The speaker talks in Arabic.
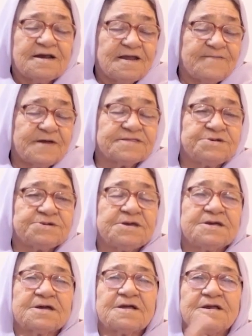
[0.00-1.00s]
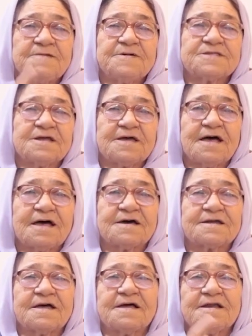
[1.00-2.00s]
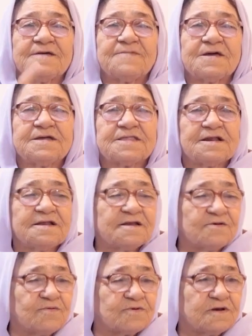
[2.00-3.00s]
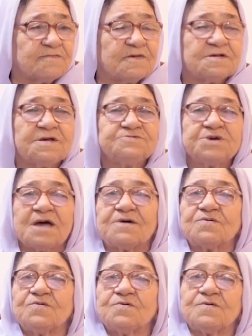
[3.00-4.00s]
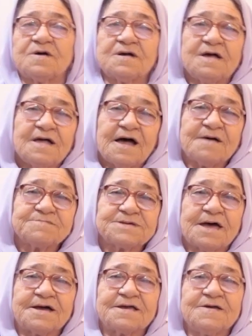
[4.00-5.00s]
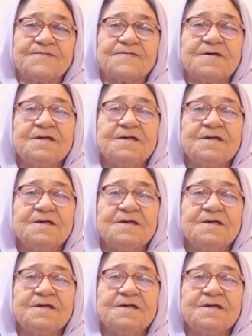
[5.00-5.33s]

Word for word: لبيت الشيخ لبيت الاخره لبيت اللي يكون جارو هم ضعيف